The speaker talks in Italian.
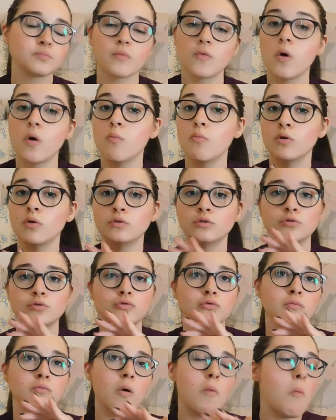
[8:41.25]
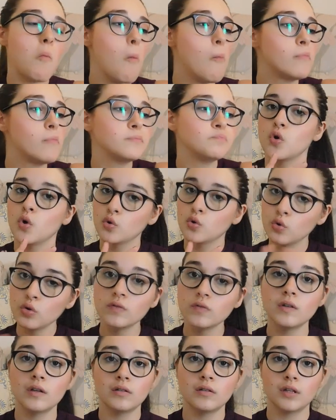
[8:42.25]
è buonissimo sono
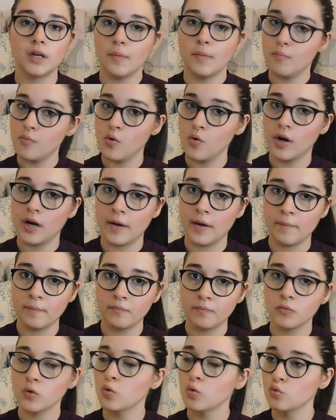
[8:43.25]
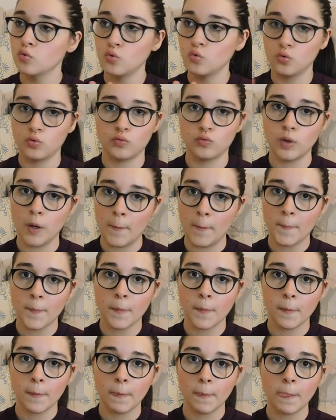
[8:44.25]
tutte e tre buone tutte
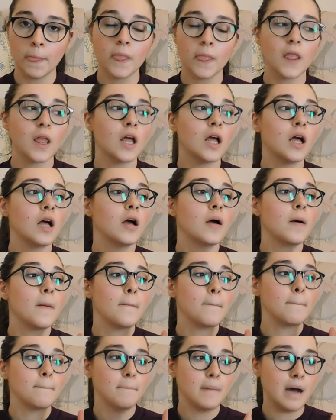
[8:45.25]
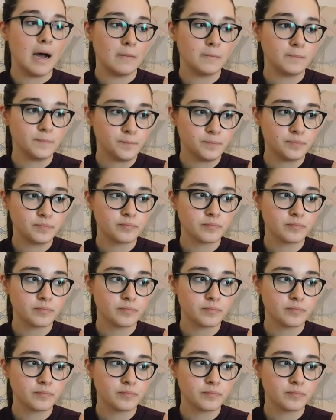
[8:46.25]
ma